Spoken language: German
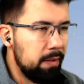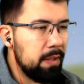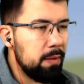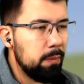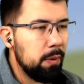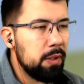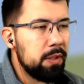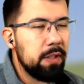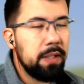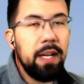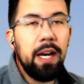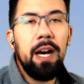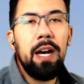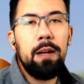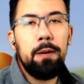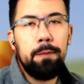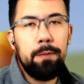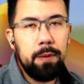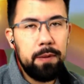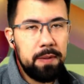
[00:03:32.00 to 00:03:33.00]
wollte gerade
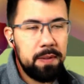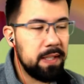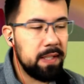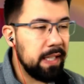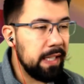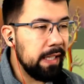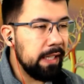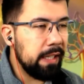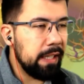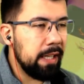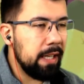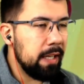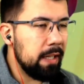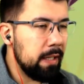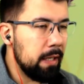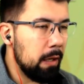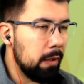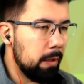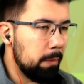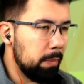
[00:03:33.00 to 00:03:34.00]
von Skill reden,
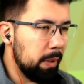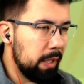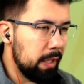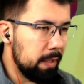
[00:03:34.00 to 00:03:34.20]
ja, und dann bringe ich